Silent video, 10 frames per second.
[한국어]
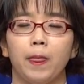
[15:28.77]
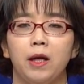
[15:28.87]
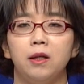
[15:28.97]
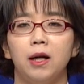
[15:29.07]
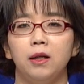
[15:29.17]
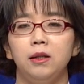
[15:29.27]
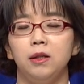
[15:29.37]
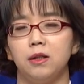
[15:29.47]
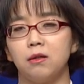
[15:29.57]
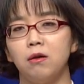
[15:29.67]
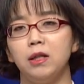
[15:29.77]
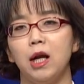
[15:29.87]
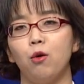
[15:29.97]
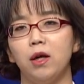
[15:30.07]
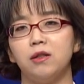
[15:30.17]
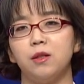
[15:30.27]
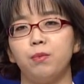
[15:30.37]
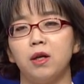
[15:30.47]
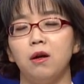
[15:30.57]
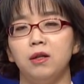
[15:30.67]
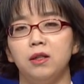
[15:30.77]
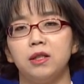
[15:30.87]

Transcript: 인간이 성이라고 하는 지평이 열리는